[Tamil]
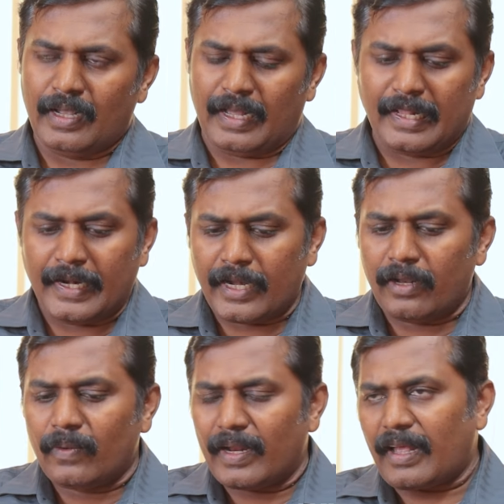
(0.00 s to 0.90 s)
அந்த
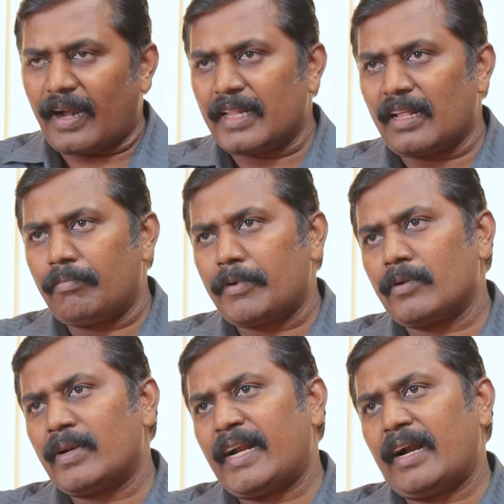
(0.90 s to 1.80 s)
இன்டர்வியூவில் கரண்ட் ஆப்பற்ற
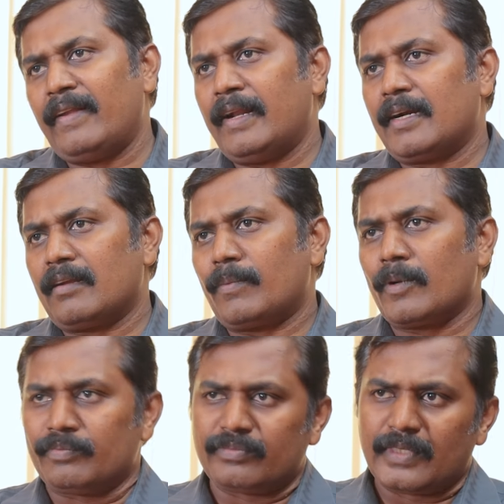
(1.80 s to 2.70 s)
ஒரு கேள்வி
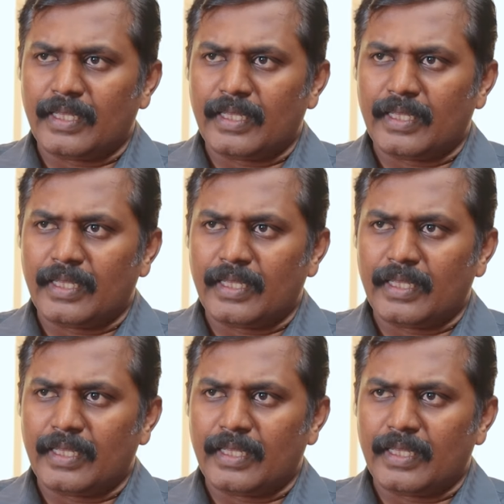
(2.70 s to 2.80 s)
கேட்கப்படும்